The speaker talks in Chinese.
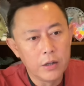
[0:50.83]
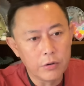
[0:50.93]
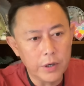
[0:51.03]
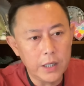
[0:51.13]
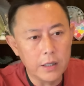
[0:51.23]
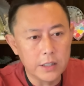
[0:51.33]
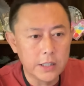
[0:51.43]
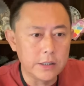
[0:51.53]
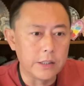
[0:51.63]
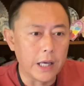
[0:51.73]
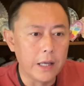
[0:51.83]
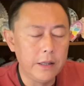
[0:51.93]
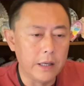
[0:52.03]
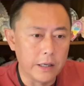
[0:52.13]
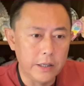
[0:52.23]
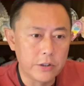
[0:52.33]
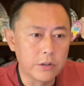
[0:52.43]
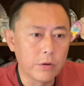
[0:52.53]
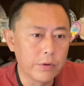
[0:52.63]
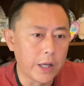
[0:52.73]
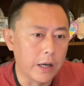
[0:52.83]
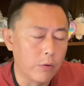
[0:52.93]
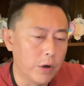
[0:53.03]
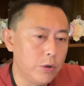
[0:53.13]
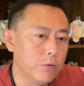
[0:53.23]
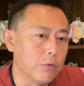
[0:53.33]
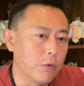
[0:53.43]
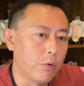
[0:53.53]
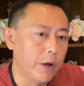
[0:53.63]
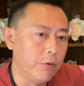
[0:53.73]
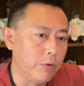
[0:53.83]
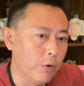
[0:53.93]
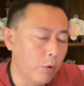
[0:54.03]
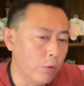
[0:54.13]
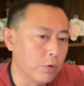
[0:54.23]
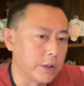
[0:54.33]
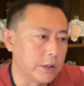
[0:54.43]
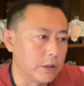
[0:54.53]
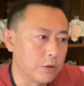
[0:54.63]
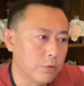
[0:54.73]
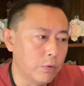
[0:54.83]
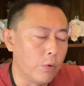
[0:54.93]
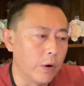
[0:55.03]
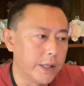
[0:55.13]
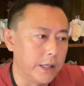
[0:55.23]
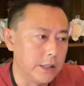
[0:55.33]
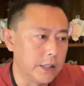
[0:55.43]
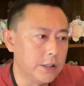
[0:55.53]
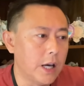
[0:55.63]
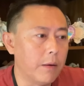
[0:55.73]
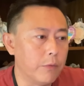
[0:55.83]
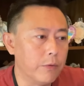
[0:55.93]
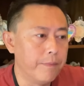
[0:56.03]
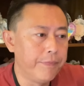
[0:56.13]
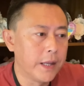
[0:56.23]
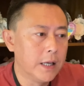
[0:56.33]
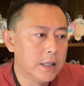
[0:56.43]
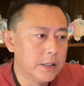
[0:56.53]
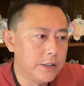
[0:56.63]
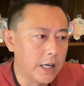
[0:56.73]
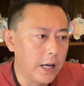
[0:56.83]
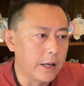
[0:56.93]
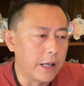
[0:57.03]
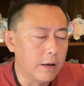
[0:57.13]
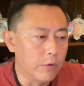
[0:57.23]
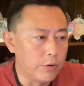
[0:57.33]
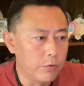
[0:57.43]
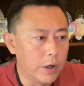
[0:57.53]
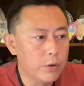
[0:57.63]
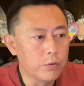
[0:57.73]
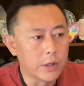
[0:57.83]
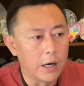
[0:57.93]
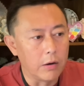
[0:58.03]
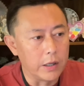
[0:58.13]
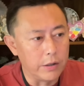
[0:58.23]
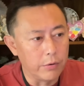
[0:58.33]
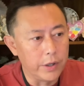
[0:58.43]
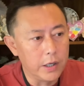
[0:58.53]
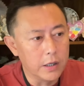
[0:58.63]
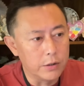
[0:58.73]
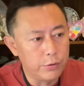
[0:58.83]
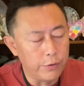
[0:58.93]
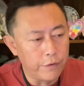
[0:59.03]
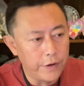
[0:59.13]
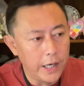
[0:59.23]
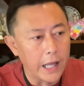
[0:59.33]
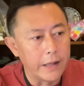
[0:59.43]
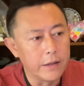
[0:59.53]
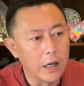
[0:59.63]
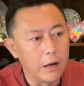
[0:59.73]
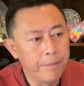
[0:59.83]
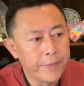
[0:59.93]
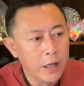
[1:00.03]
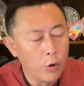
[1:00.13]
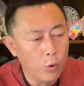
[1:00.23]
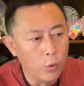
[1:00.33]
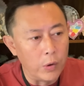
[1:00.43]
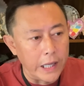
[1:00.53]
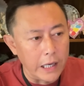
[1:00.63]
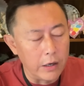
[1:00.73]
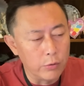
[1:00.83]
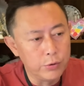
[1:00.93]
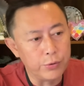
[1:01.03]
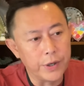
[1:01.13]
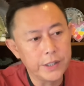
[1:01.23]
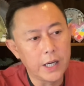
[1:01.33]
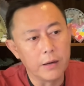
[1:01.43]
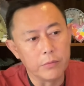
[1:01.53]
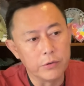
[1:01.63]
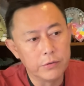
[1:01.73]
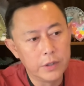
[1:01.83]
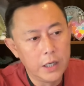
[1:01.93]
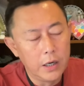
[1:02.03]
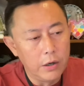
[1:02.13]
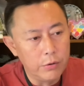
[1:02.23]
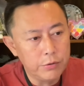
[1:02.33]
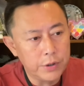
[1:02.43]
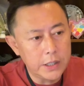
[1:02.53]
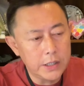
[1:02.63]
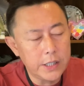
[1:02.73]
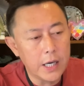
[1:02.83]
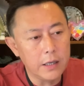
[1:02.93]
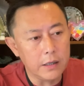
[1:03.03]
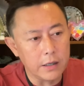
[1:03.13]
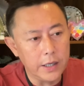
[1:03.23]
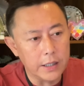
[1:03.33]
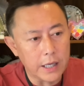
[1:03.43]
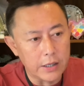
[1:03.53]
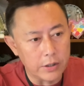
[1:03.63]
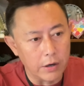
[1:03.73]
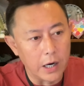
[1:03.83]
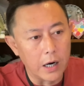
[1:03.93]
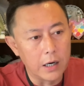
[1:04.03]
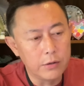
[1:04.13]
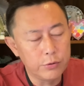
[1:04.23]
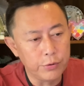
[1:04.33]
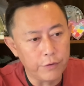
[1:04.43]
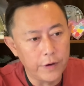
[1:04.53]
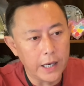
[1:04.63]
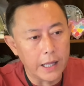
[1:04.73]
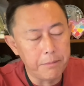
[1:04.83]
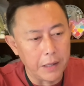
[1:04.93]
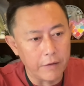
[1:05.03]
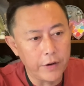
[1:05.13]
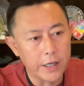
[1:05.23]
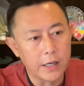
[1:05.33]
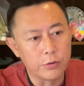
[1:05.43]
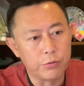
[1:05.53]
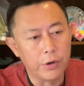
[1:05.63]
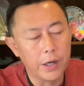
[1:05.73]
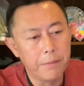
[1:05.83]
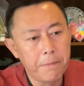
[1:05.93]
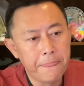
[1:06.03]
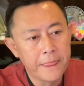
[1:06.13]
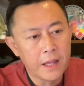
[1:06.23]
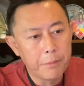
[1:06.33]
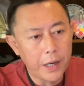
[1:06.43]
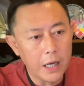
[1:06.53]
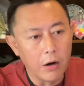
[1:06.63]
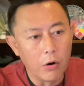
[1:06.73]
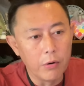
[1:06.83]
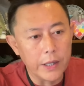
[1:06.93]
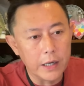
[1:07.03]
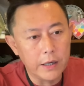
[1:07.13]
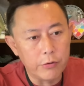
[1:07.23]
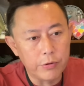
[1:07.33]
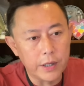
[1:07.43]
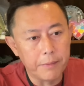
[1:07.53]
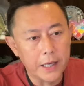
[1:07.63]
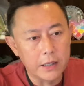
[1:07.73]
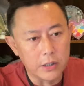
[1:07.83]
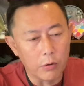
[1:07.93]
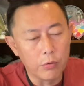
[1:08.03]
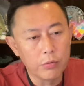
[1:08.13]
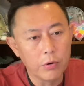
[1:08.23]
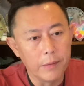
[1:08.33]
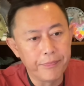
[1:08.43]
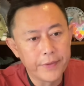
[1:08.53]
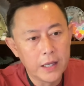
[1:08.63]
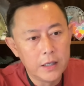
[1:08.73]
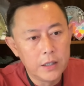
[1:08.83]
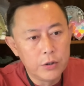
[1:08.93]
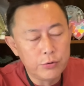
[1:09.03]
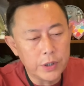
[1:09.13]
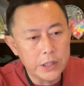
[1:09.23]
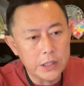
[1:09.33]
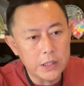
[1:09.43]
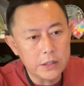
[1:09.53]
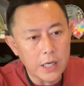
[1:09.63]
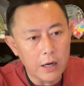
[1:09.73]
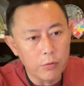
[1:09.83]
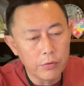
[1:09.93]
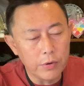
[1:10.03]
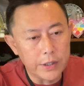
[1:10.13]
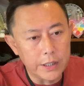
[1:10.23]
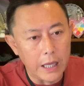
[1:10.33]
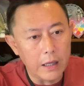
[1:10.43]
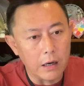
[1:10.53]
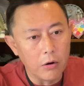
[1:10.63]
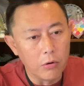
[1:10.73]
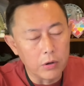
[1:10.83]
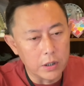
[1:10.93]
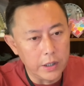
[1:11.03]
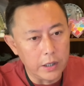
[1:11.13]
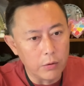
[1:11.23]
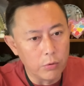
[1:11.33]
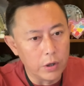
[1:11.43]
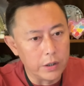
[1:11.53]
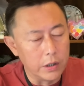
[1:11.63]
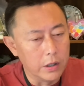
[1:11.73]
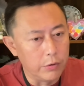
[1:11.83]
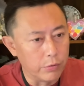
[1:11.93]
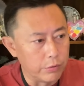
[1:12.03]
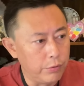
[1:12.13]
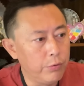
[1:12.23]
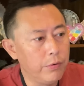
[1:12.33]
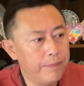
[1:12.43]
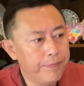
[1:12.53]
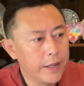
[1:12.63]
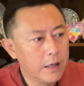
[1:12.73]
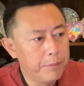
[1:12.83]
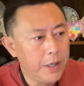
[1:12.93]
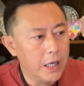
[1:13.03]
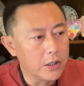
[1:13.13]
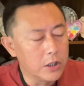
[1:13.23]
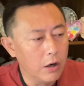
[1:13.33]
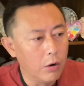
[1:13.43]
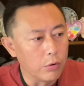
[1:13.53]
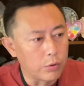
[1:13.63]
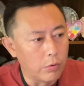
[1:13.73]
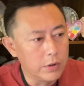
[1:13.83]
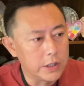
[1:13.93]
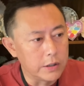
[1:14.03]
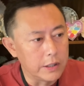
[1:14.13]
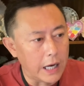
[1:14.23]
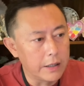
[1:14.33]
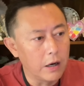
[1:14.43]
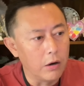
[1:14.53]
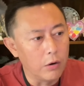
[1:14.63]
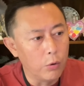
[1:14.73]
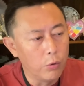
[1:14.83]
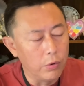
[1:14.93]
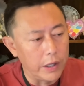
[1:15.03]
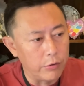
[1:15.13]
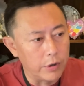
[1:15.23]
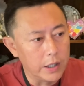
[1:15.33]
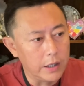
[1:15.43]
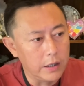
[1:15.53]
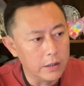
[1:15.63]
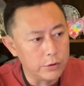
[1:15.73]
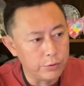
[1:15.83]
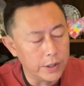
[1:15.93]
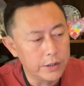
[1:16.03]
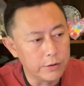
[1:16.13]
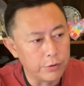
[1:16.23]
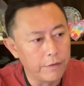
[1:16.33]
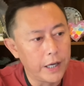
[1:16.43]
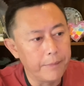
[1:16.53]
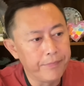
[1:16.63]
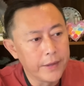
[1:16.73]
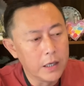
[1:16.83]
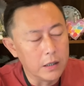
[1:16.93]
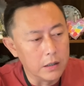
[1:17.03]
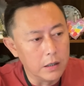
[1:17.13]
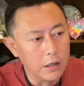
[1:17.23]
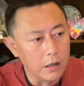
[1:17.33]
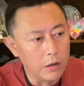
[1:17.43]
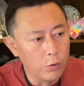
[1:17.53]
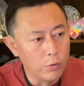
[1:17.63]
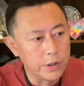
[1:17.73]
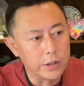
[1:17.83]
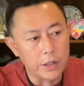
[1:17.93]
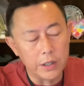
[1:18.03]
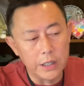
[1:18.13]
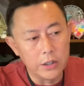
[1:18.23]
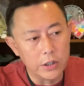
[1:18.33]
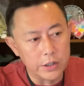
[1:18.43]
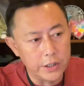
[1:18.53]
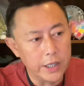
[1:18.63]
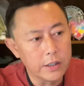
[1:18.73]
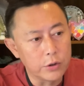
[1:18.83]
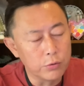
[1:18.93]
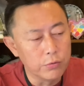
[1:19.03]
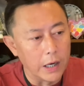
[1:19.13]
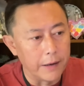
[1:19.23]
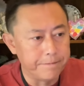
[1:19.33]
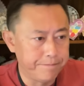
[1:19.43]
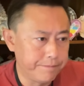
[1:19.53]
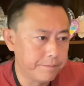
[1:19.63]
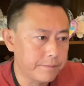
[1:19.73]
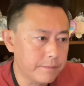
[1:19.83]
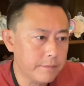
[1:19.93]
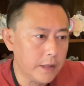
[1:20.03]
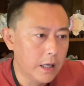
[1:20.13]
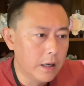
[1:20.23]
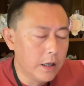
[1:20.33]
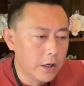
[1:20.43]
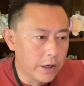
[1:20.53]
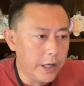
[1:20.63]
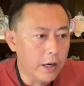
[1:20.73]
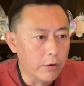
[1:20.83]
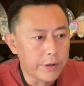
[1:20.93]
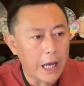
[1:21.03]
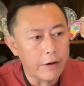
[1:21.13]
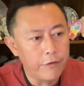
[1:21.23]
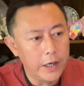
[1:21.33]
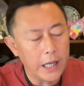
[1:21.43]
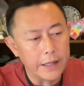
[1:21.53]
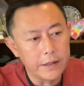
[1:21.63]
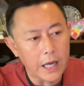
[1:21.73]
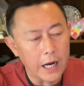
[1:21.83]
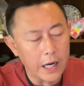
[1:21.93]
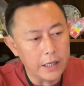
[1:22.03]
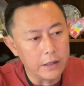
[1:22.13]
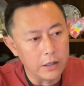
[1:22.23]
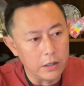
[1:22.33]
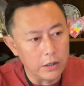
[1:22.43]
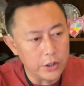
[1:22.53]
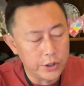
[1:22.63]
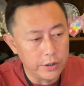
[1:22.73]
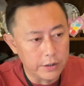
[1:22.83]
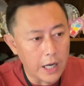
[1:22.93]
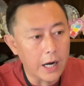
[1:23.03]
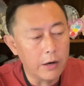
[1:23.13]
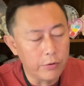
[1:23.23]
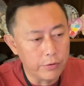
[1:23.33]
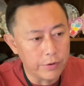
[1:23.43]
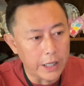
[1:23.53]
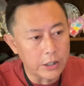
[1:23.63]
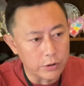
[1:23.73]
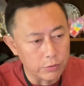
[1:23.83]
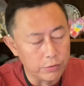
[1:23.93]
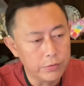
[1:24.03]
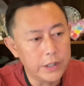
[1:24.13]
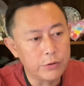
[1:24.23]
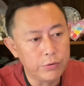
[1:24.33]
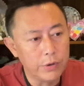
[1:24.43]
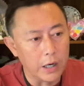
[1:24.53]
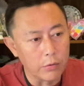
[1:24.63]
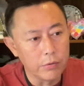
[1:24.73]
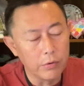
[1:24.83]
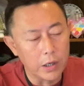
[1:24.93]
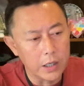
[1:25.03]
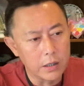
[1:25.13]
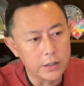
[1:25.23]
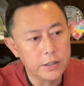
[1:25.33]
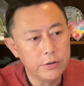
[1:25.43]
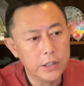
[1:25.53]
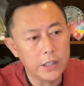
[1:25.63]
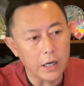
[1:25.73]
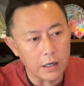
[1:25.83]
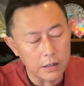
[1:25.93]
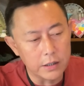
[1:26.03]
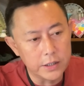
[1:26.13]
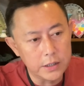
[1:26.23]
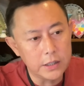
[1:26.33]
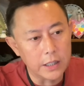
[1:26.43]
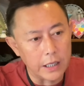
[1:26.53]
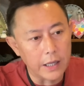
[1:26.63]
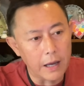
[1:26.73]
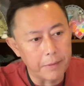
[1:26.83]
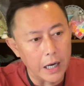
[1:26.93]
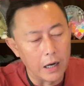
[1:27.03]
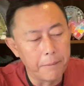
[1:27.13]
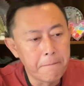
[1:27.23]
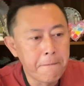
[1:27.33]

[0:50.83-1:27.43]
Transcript: 所以呢，这几年也一直都在关注关于护士出国的一些项目。前两年我就关注到了有一个去芬兰的护理留学项目，留期间可以带小孩去芬兰免费上学，配偶也可以去那边找工作，学习加工作四年以后可以获得永居，毕业之后同时拿到护理学的一个学士学位和护士的一个职业证书啊。可以留在芬兰，大概的呃大概率就是在首都地区啊工作，赫尔辛基啊赫尔辛基那一带吧啊。